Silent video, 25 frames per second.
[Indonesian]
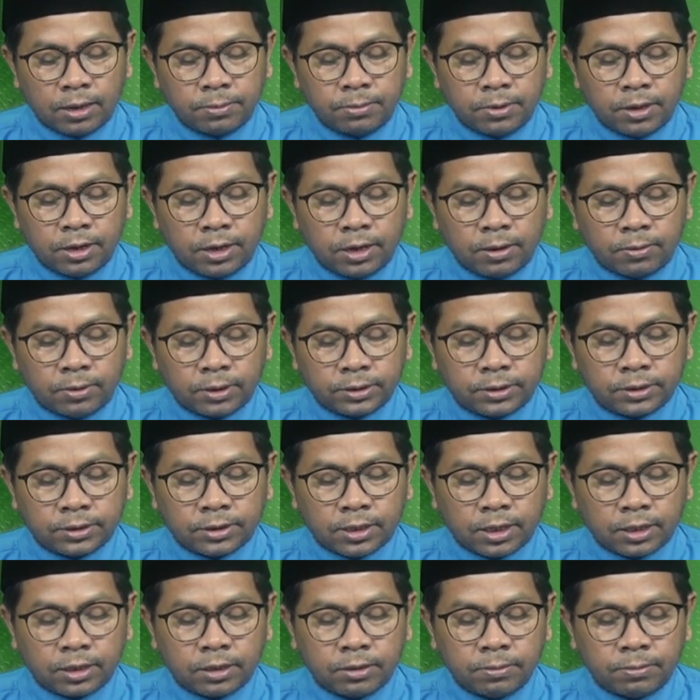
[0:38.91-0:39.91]
aba
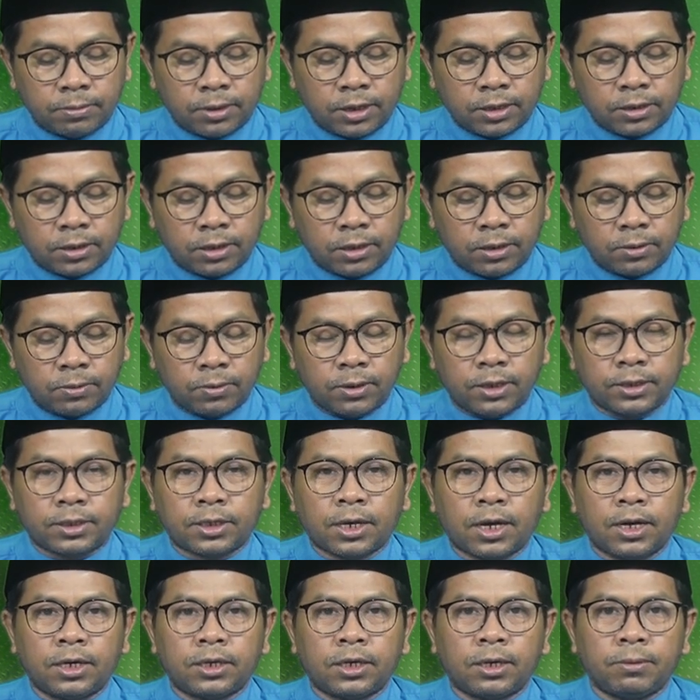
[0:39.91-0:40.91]
wastakbara wa
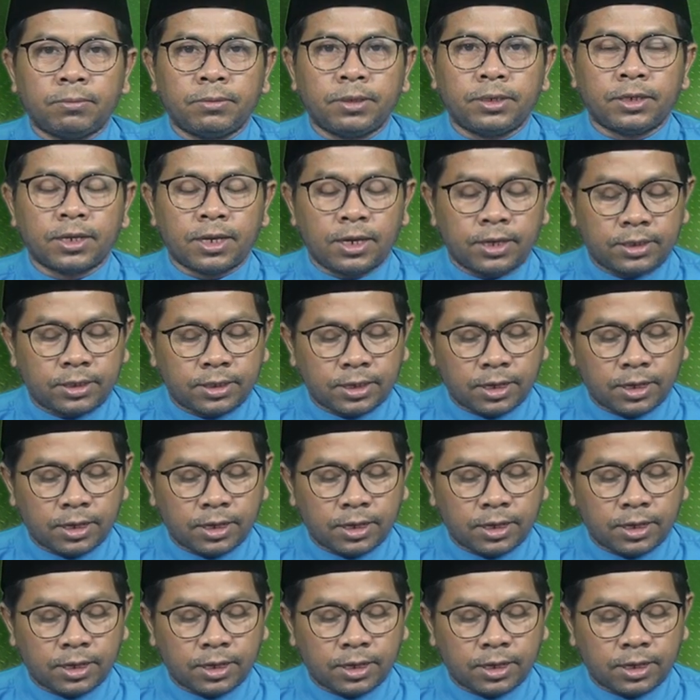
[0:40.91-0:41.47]
kana minal